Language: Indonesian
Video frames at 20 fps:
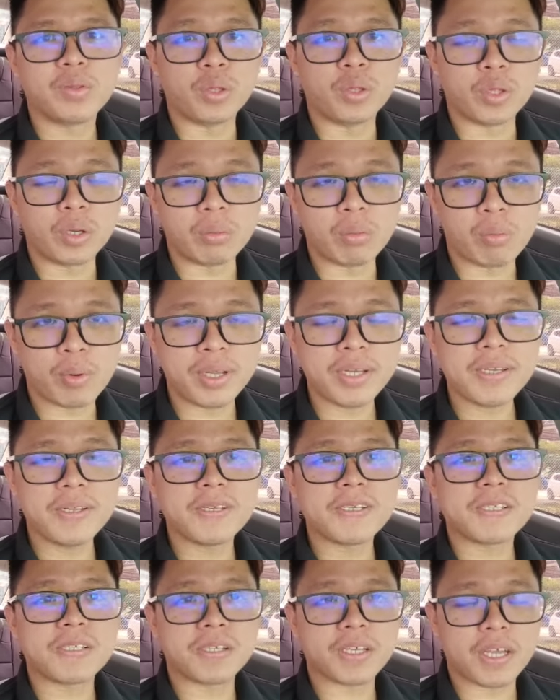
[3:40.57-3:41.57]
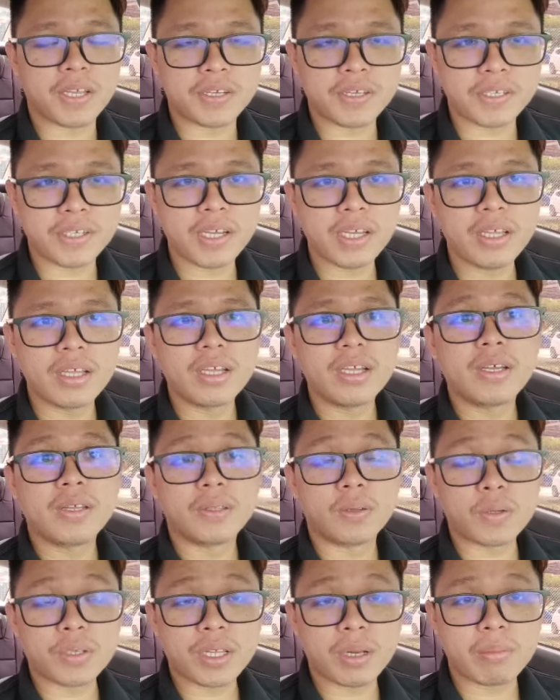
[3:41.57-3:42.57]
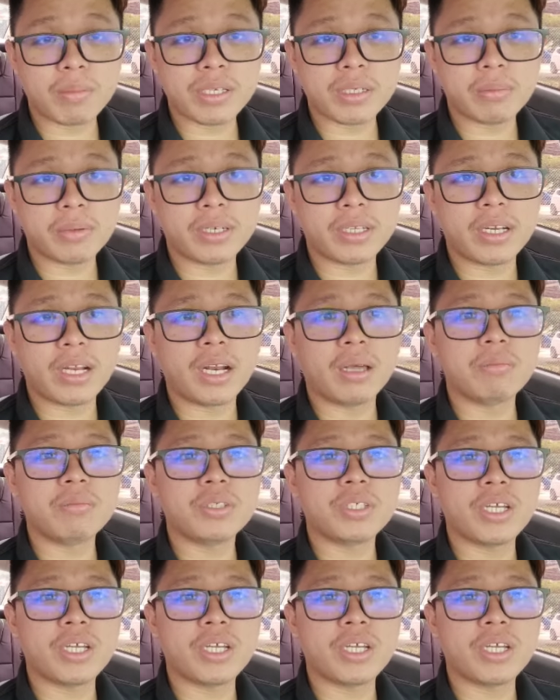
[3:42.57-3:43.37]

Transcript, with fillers: Saudara Bupan, sekian saja. Teruskan bersama di dalam